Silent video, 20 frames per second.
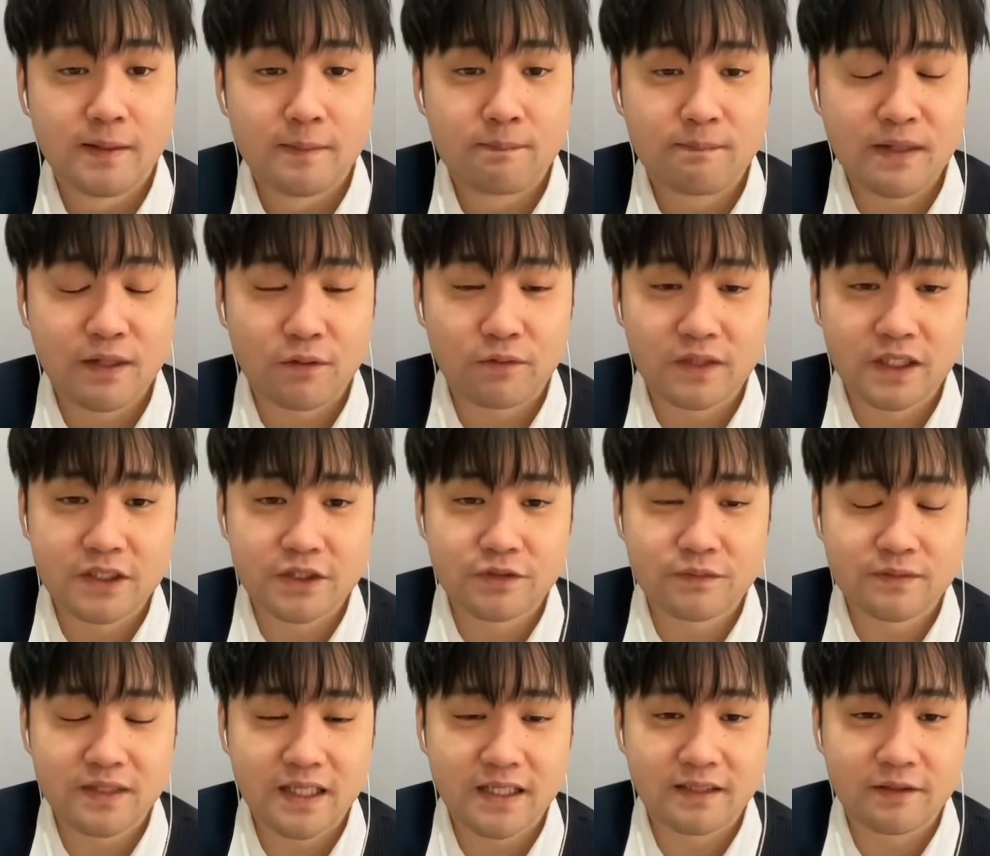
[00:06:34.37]
まあこんなしょう
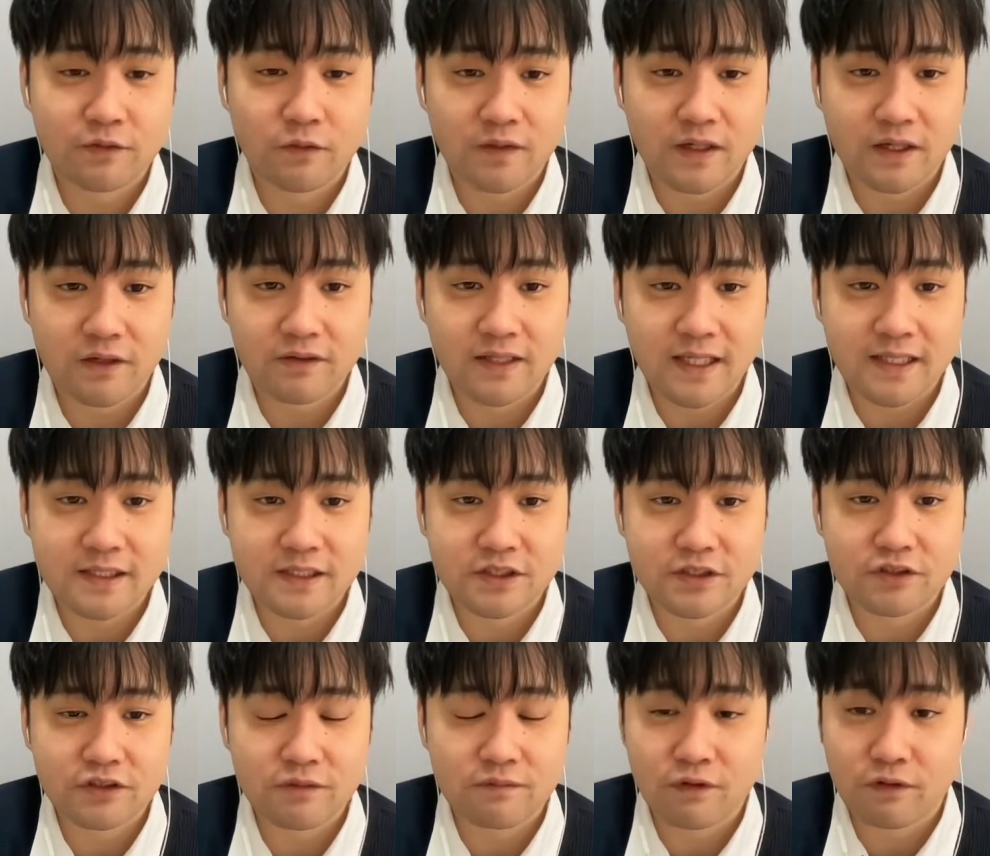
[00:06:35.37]
もない動画を出す
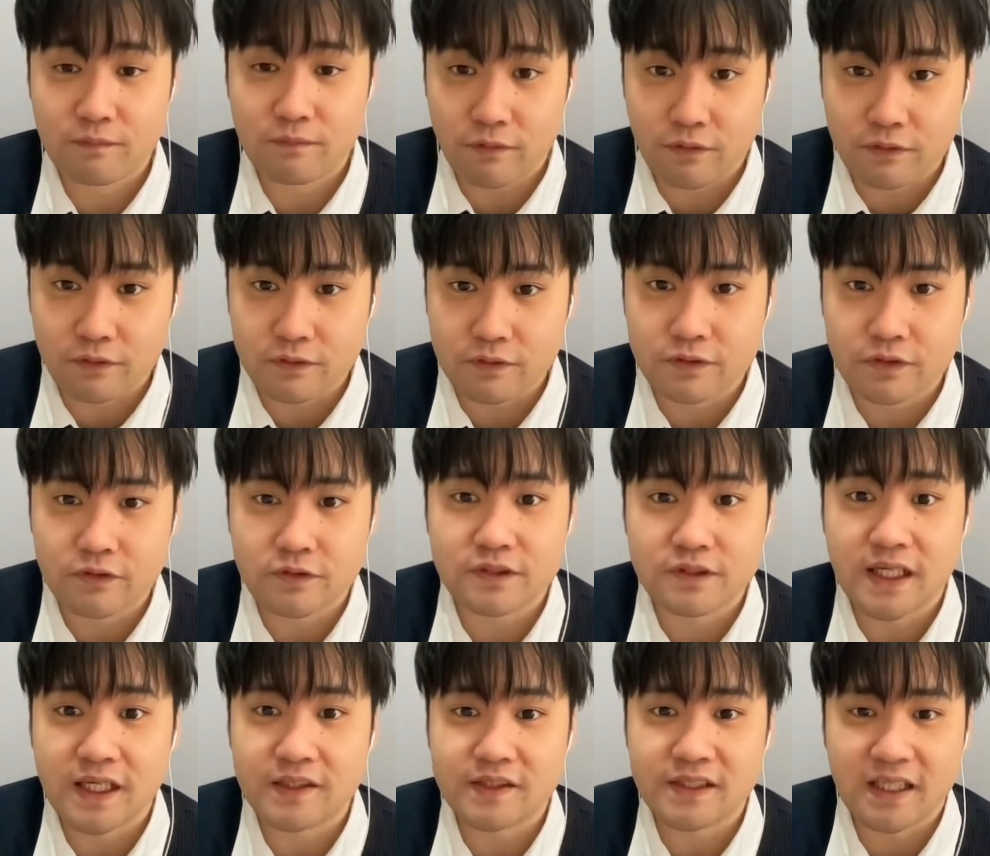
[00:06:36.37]
のも僕の
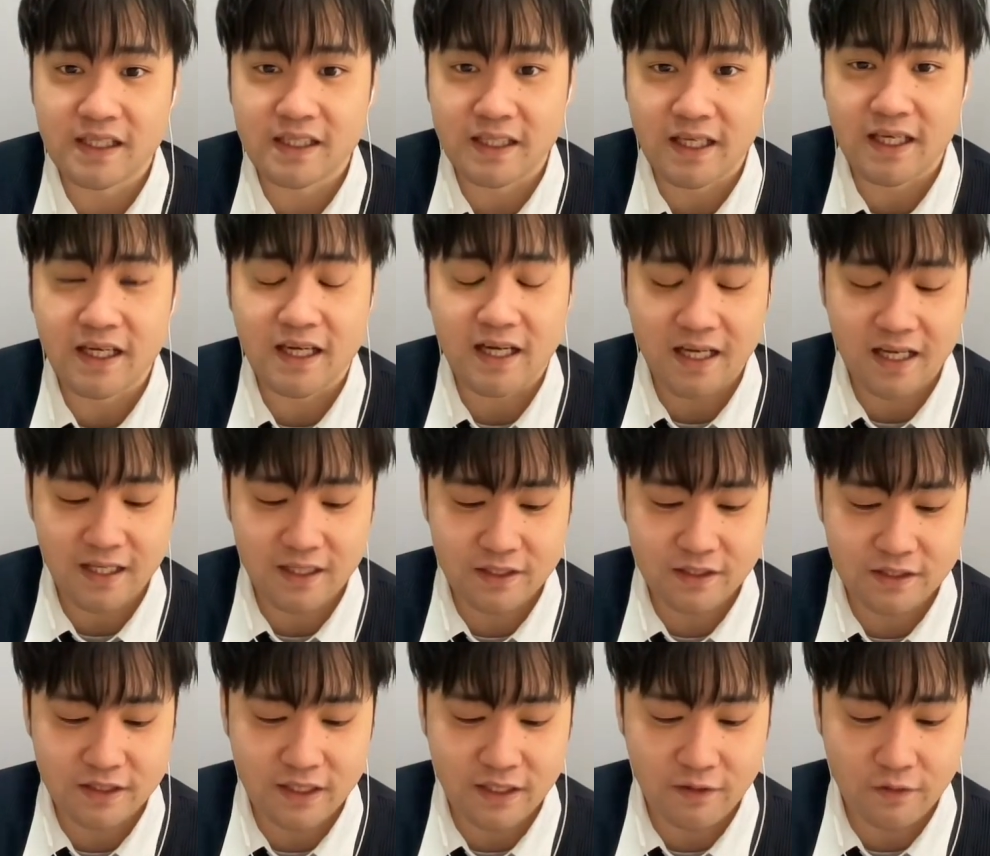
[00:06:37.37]
スタイルなんで、はい。
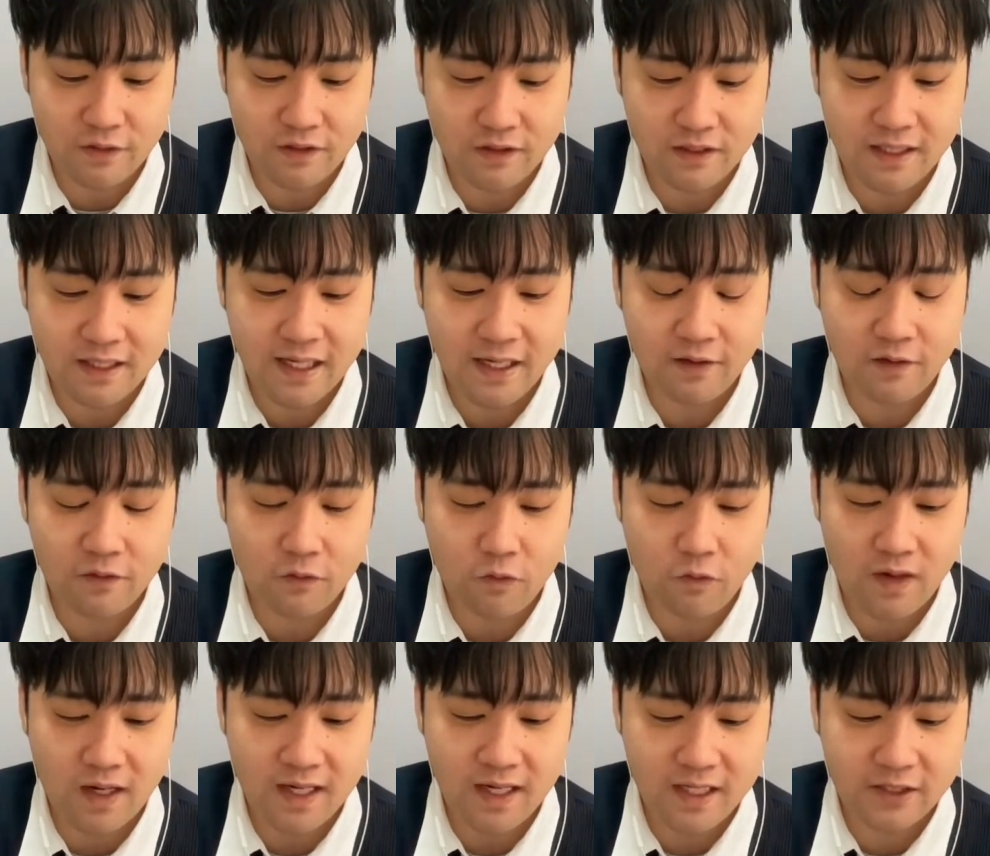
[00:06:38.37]
じゃあこれでお
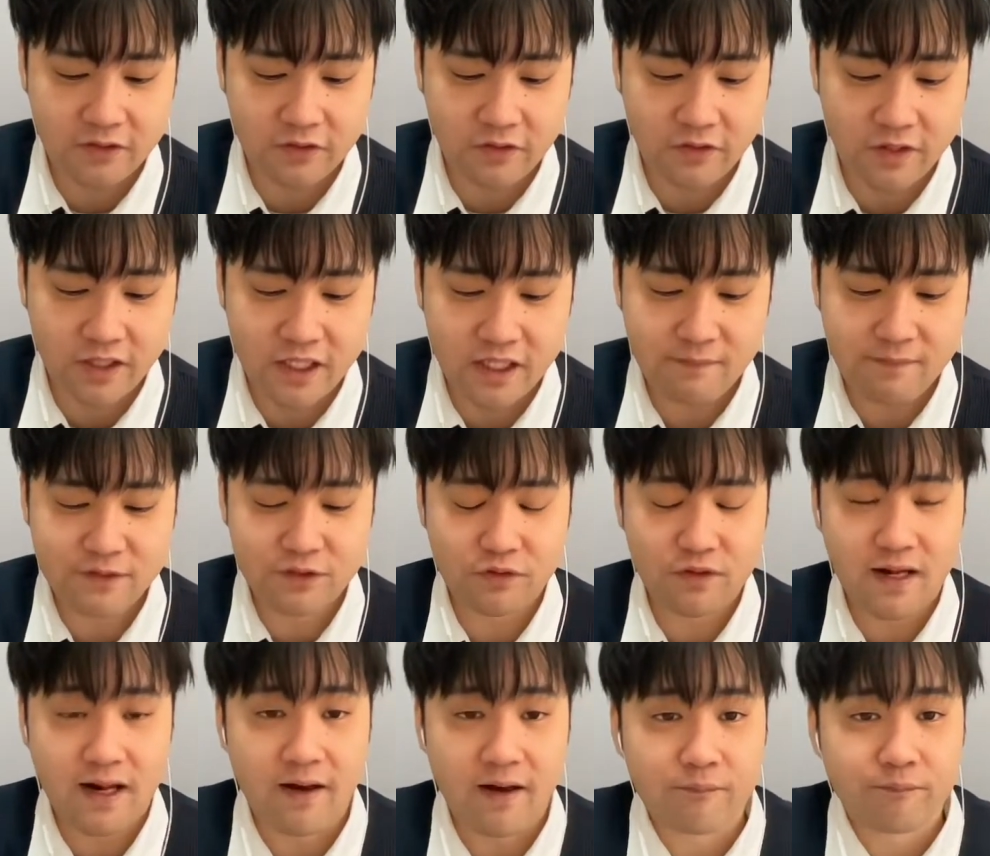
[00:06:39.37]
別れといきましょう
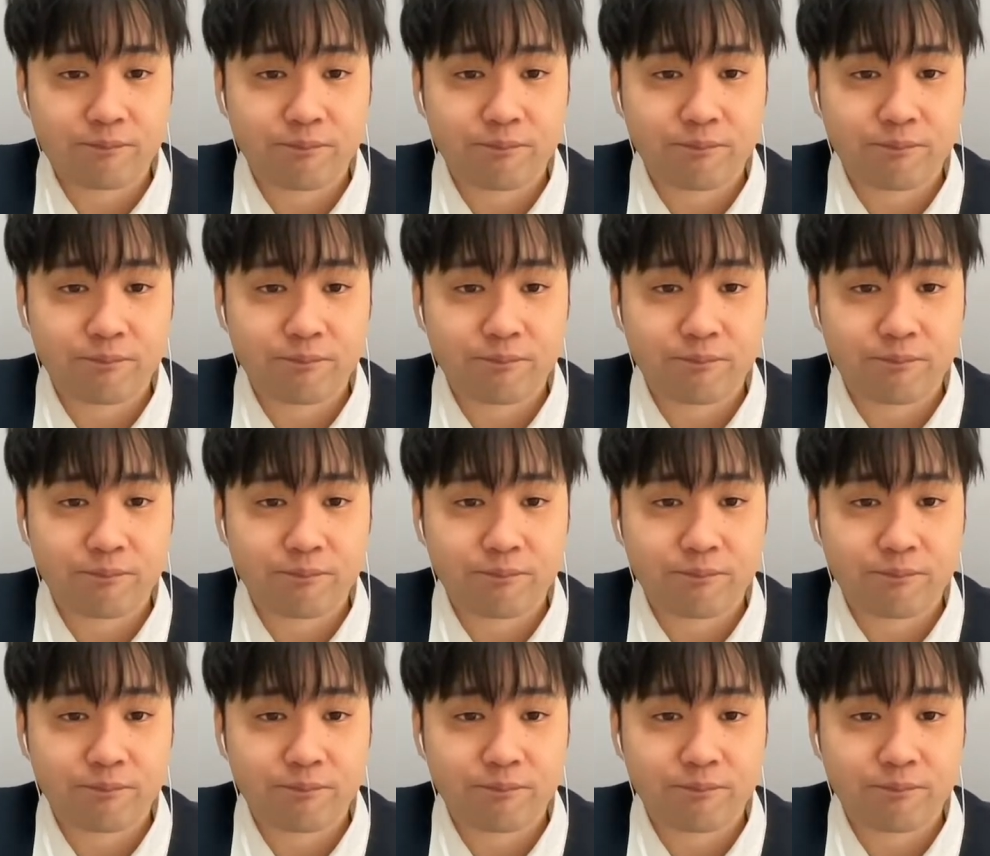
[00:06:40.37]
か。